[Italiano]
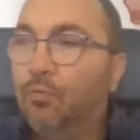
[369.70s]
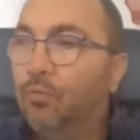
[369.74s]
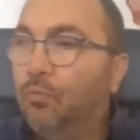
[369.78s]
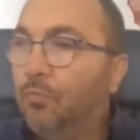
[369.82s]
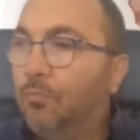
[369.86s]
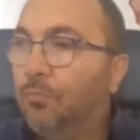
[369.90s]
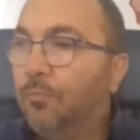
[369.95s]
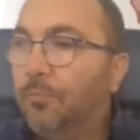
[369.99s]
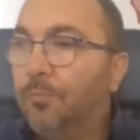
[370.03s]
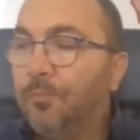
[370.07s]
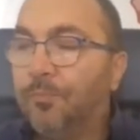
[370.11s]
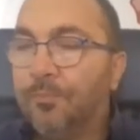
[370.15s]

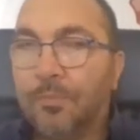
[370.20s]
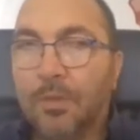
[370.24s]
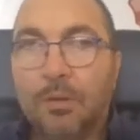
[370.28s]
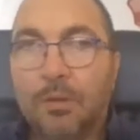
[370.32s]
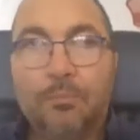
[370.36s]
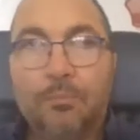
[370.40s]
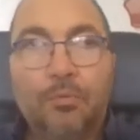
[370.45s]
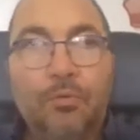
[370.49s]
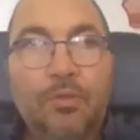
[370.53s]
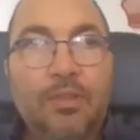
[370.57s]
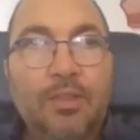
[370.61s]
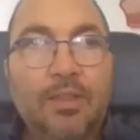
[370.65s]
più,
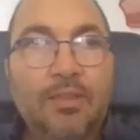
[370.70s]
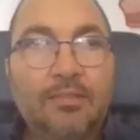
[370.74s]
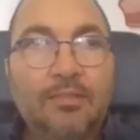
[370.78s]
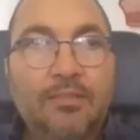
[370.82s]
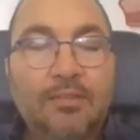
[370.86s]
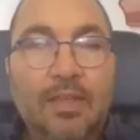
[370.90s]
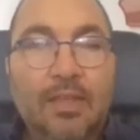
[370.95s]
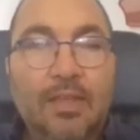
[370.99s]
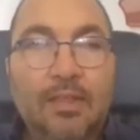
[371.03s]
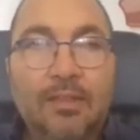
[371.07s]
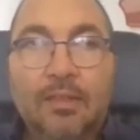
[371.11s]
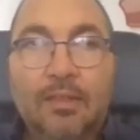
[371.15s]
mm, più
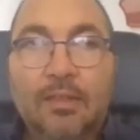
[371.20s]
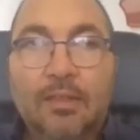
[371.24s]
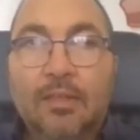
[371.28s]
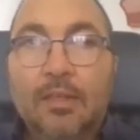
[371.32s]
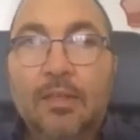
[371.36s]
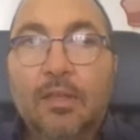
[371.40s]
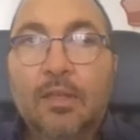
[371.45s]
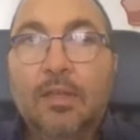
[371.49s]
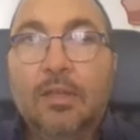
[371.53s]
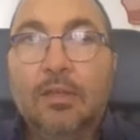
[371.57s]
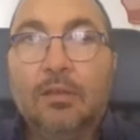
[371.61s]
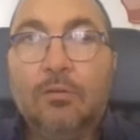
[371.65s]

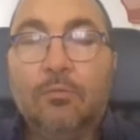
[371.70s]
interessanti.